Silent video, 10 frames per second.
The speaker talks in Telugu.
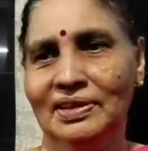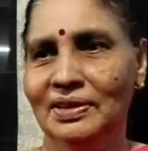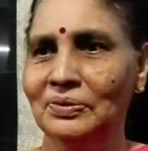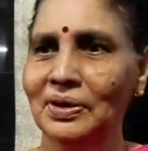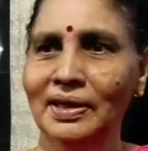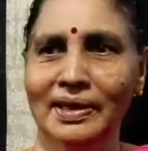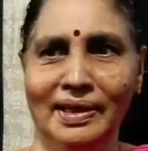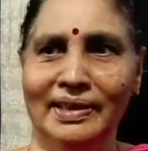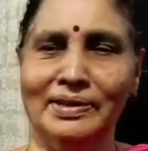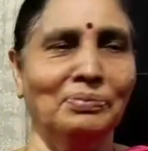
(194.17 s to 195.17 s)
ఈ గుడికి
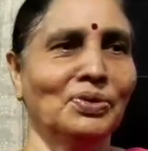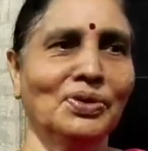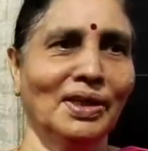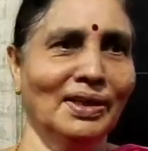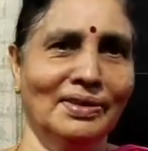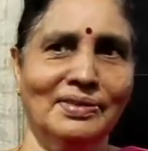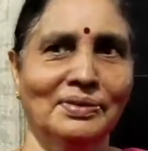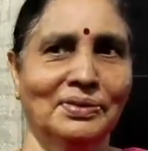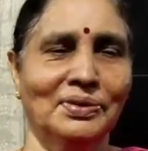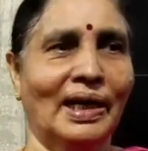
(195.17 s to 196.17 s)
ఇంతకుముందు నేను
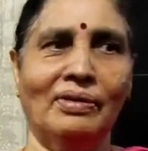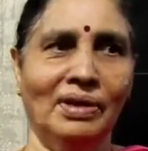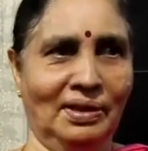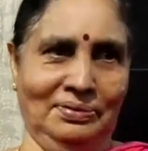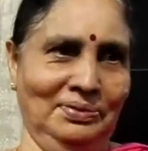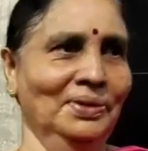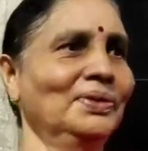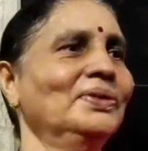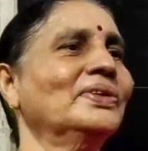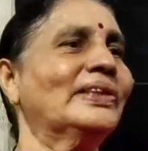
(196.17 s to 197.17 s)
అసలు నడవలేను
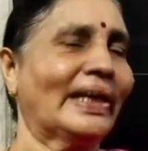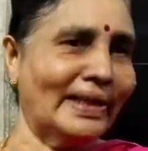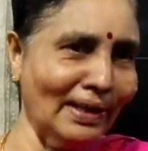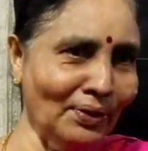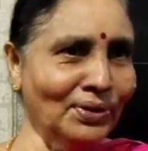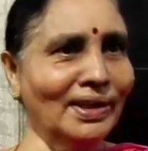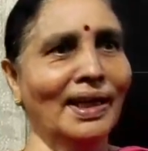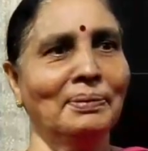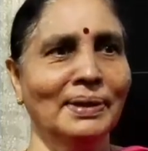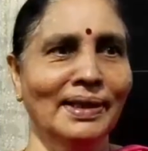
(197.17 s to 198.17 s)
దగ్గరలో ఉంది
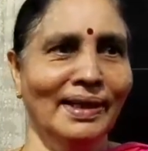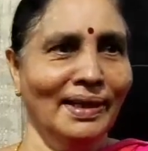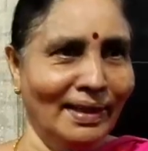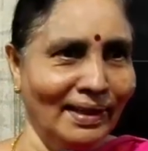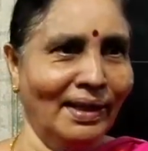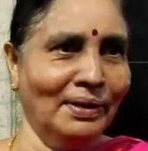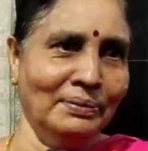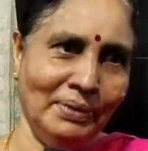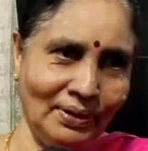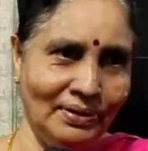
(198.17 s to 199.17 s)
కాబట్టి నా
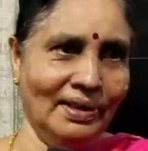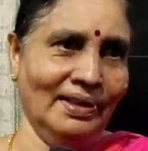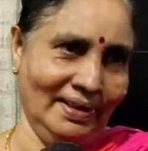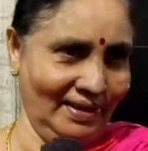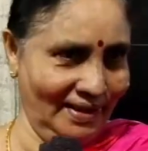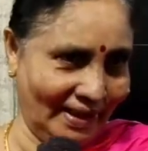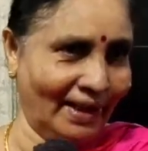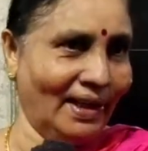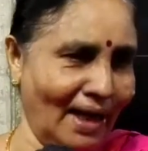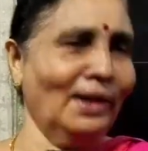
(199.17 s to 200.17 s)

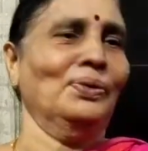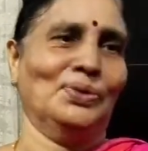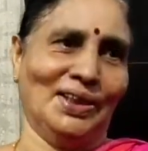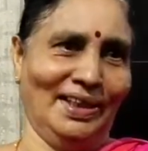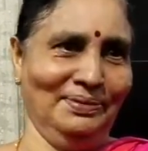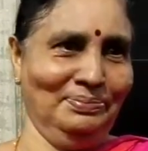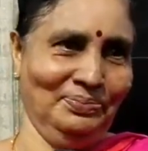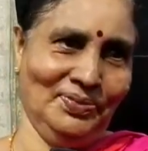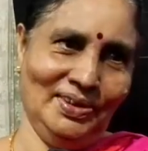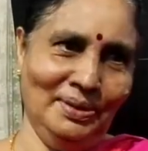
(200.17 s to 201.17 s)
ఇక్కడ రాగలుగుతున్నా
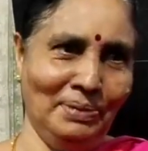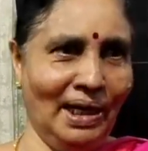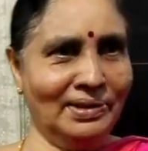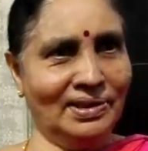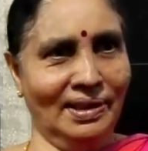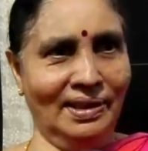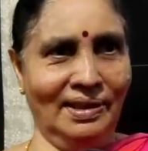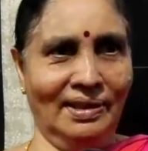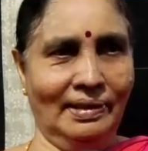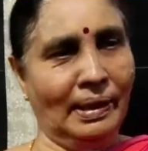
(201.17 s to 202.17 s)
ఈ మార్చి
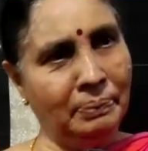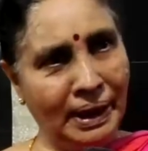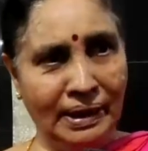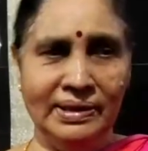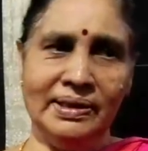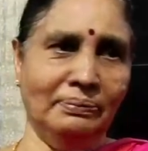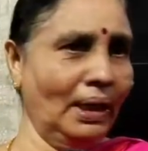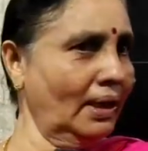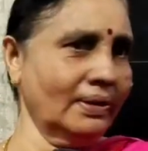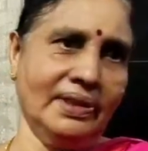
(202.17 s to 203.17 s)
ఏప్రిల్ నుంచి
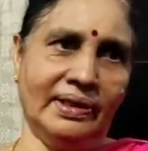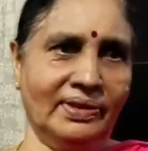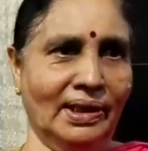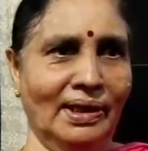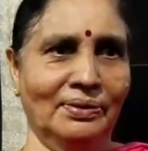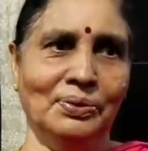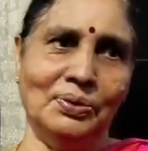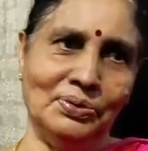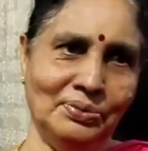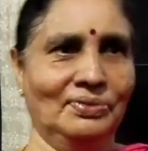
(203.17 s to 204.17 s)
బాగా చేస్తున్నారు
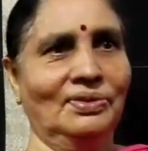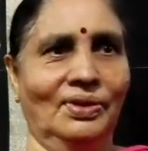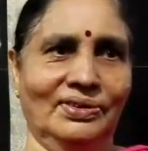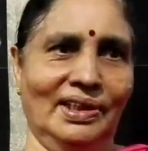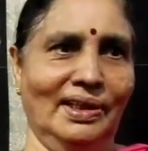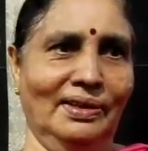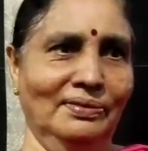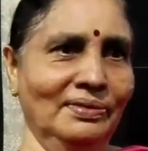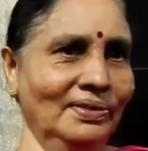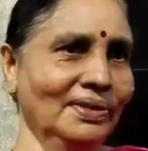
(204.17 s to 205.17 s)
రోజు
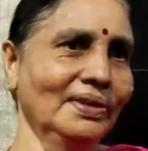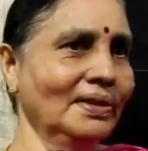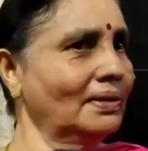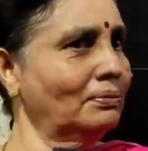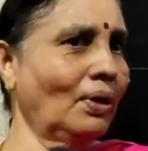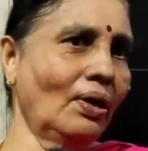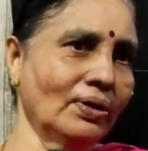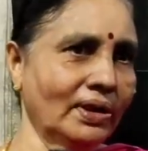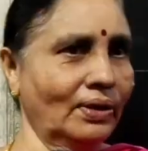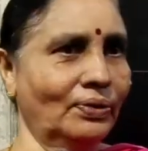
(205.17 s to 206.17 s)
వస్తున్నాను
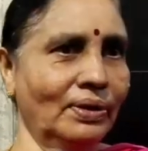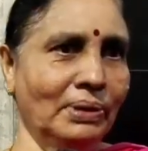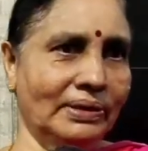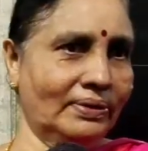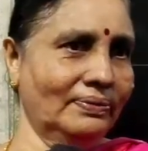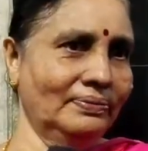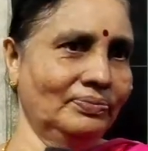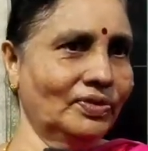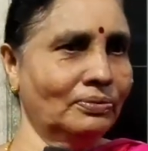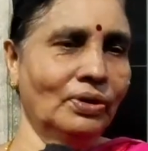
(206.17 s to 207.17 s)
బాగుంది గుడి మాత్రం
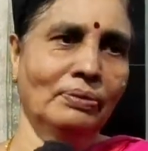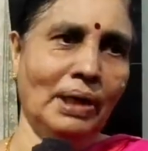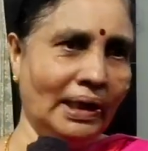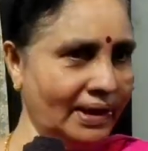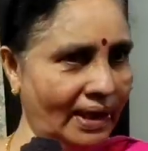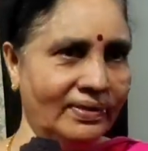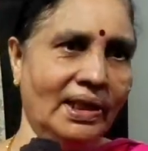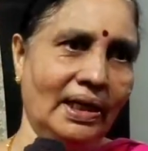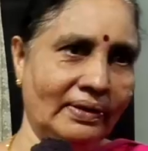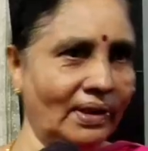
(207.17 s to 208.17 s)
గుడి బాగా
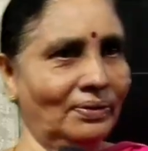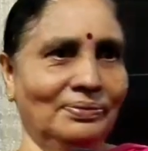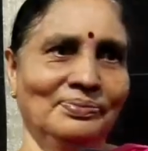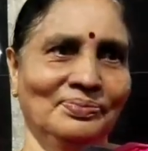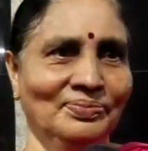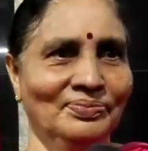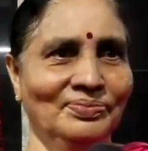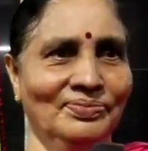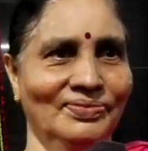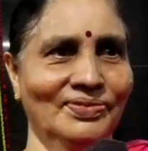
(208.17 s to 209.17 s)
చేస్తున్నారు అందరూ
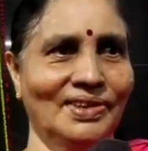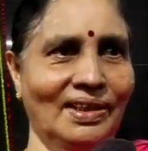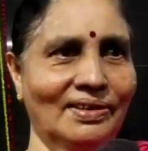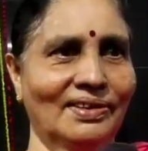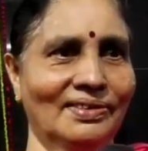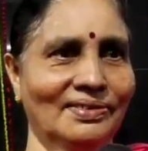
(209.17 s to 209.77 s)
సహర్